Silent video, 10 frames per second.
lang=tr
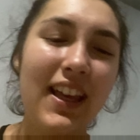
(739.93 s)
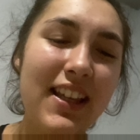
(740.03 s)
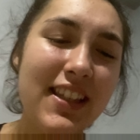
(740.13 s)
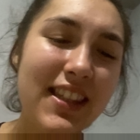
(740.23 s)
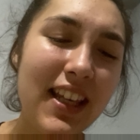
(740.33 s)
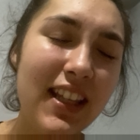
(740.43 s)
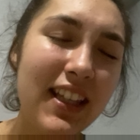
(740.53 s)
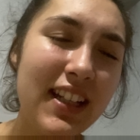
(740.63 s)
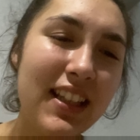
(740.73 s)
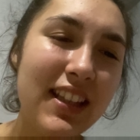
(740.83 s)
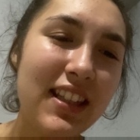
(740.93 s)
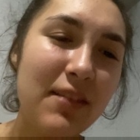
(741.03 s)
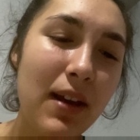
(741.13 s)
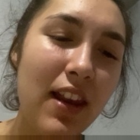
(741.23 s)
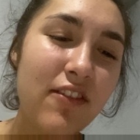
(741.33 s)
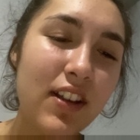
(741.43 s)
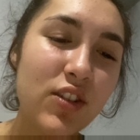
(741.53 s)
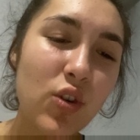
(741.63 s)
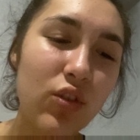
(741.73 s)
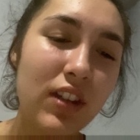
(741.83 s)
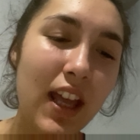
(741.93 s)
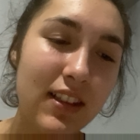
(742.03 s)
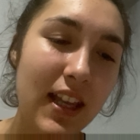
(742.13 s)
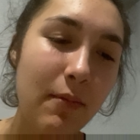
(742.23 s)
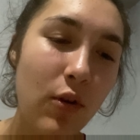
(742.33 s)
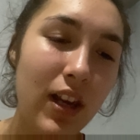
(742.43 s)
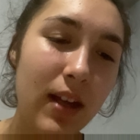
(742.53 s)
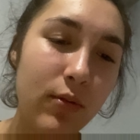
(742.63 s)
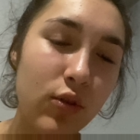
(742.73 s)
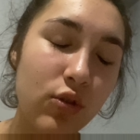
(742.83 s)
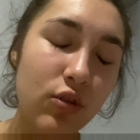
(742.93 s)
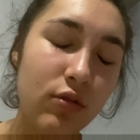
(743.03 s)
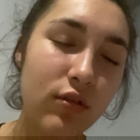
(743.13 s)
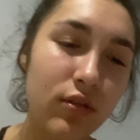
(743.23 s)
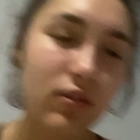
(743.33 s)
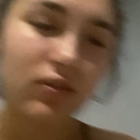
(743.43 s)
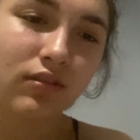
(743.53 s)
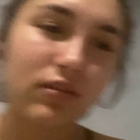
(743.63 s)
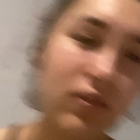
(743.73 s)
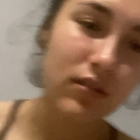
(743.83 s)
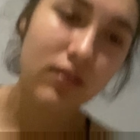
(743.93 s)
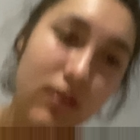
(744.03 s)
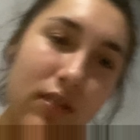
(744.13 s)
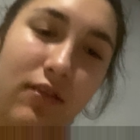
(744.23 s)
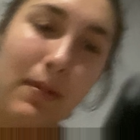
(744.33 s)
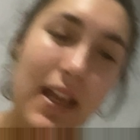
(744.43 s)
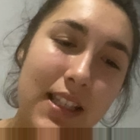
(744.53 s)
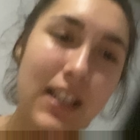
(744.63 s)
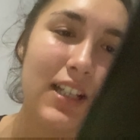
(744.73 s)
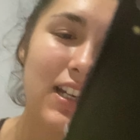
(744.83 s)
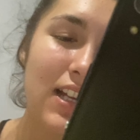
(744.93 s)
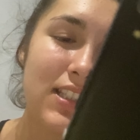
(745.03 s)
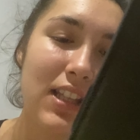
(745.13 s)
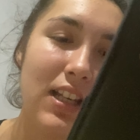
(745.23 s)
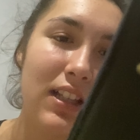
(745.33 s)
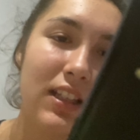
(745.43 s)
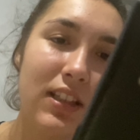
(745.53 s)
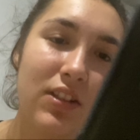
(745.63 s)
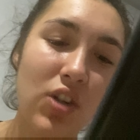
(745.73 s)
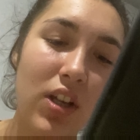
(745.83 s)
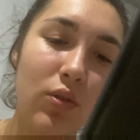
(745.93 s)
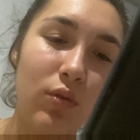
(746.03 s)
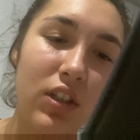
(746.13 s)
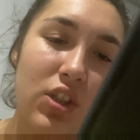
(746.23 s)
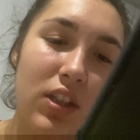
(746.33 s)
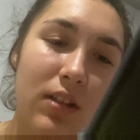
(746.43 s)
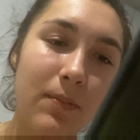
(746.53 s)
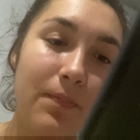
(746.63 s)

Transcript: Senin girdiğin tribal enfeksiyon ne? Niye böyle yapıyorsun? Ben senin kaç senelik can yoldaşındım.